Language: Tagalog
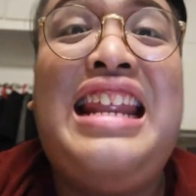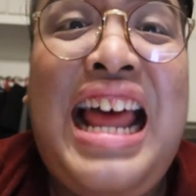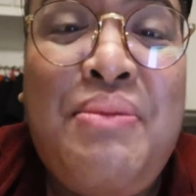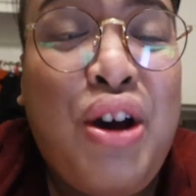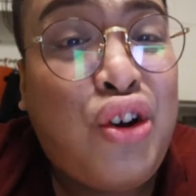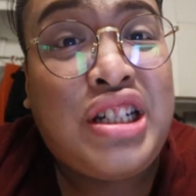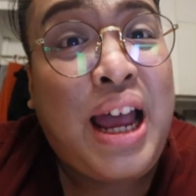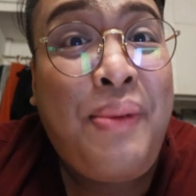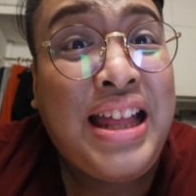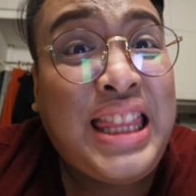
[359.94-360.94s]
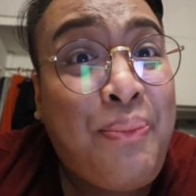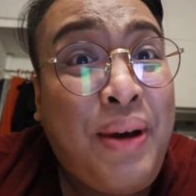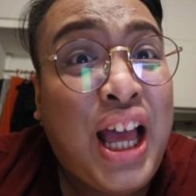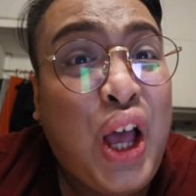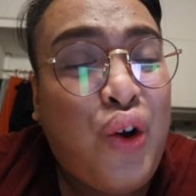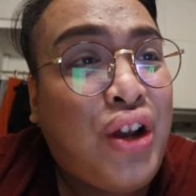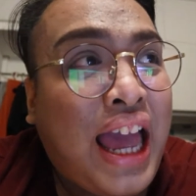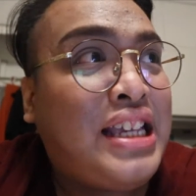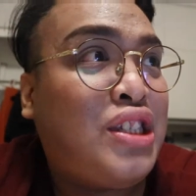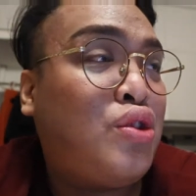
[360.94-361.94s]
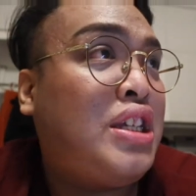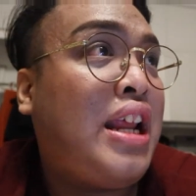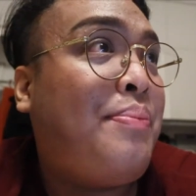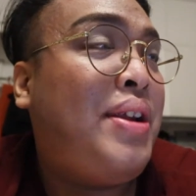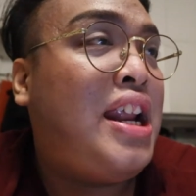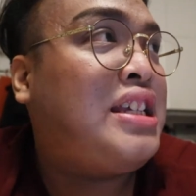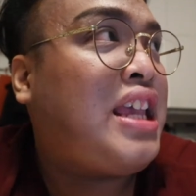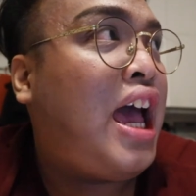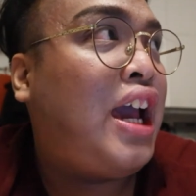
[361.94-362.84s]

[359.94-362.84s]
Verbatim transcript: Nalaman ko siya, bata pa lang ako guys, so sinabi nila sa